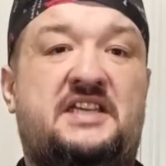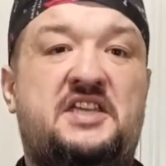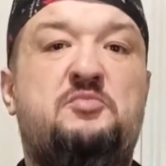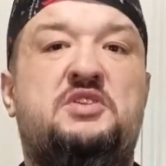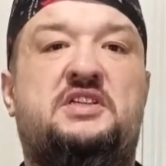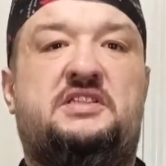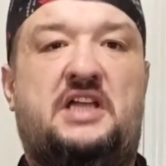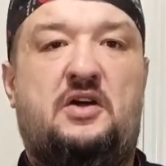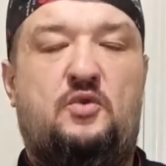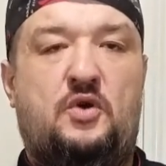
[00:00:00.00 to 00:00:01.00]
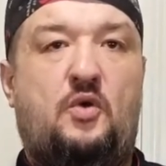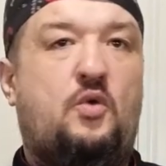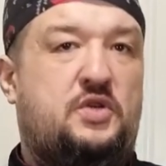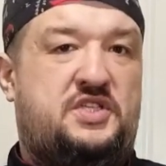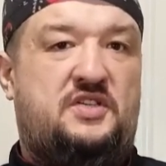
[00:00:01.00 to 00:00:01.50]
именно такой,
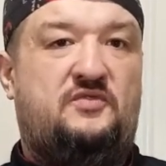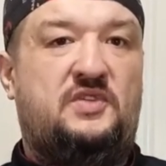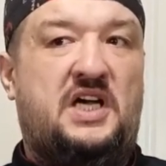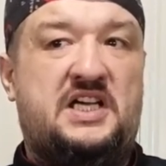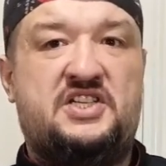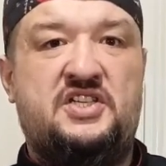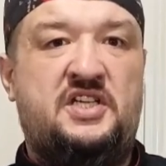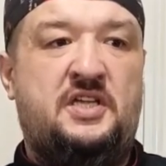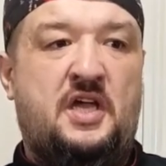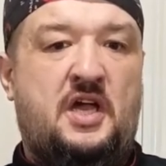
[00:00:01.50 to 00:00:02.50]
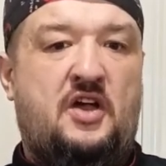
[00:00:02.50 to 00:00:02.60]
очень влажный.